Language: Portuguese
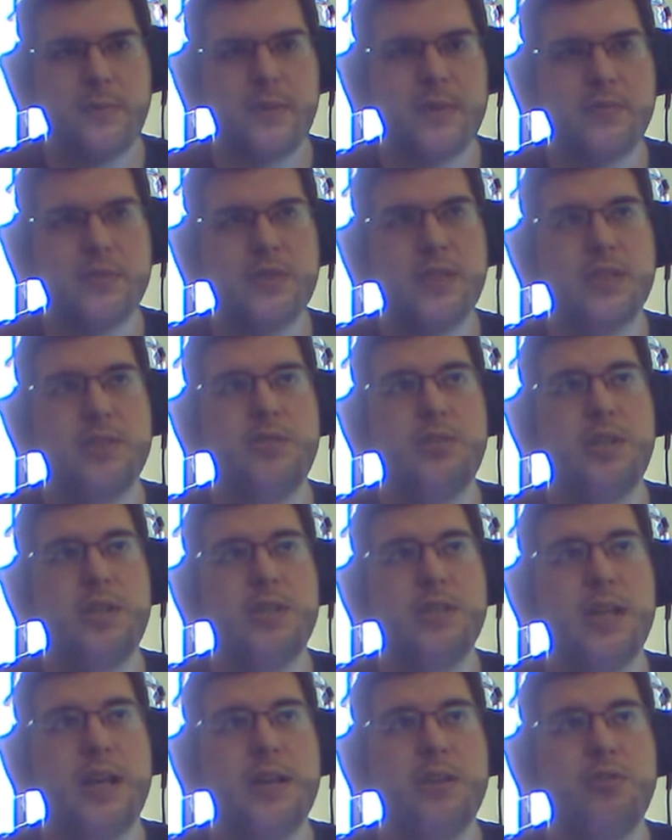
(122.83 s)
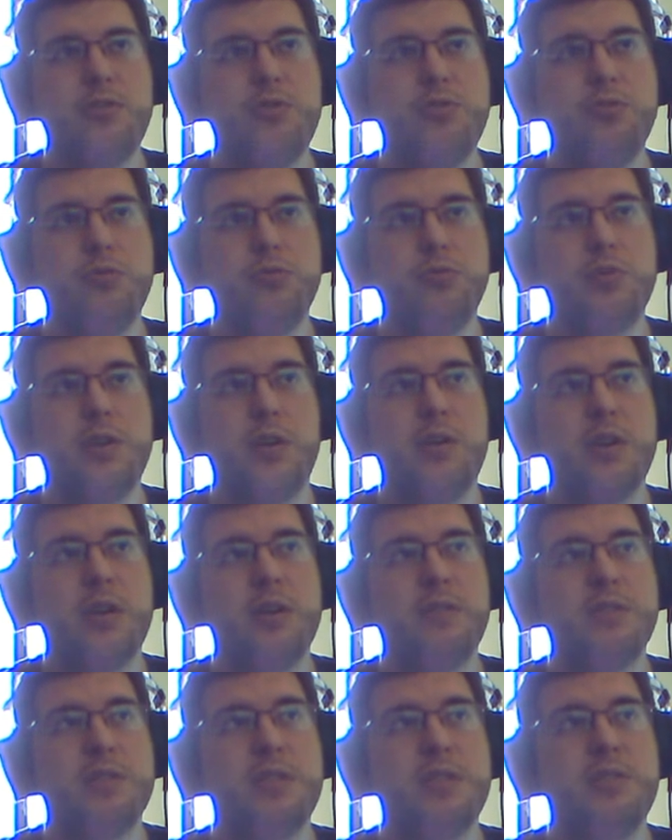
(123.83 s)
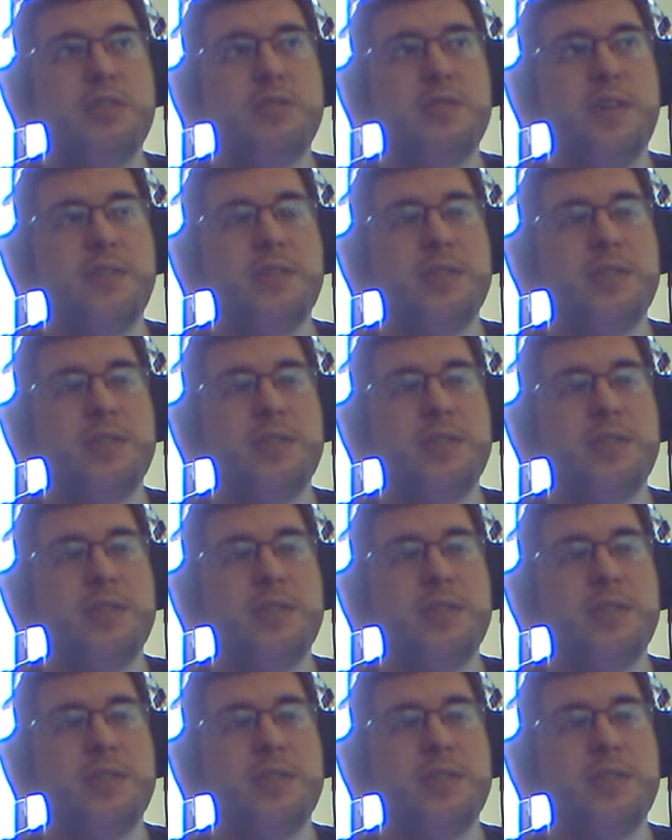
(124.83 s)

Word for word: para vocês utilizarem junto na hora que vocês estiverem